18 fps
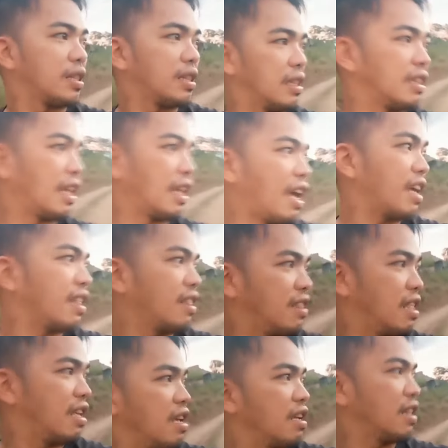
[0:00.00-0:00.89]

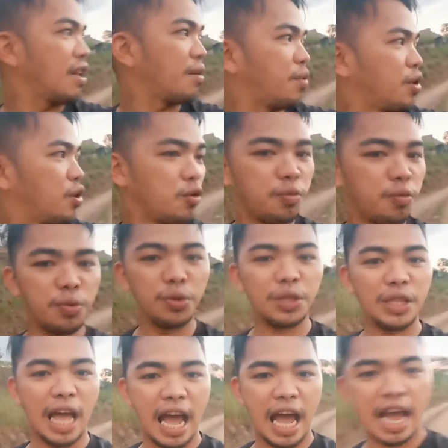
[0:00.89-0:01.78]
trending na
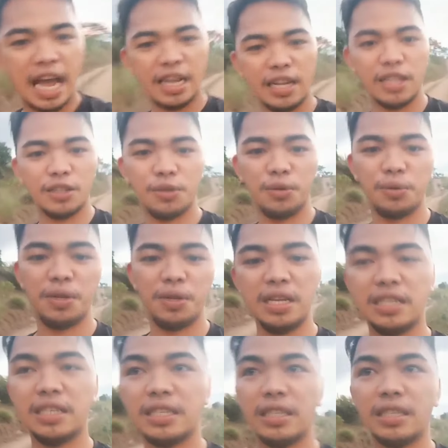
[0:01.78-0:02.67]
pinupuntahan
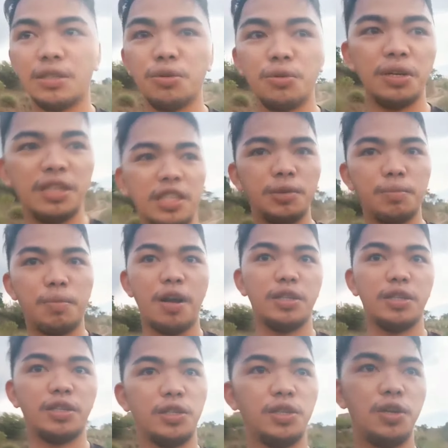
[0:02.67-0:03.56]
tourist, tourist
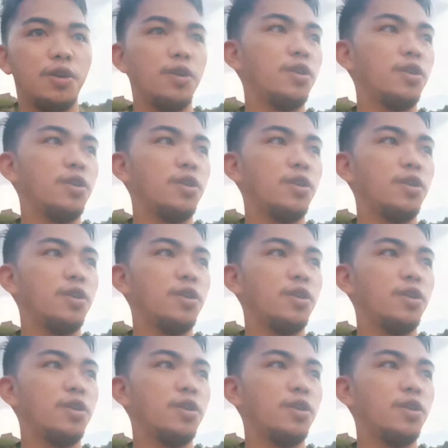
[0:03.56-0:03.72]
spots.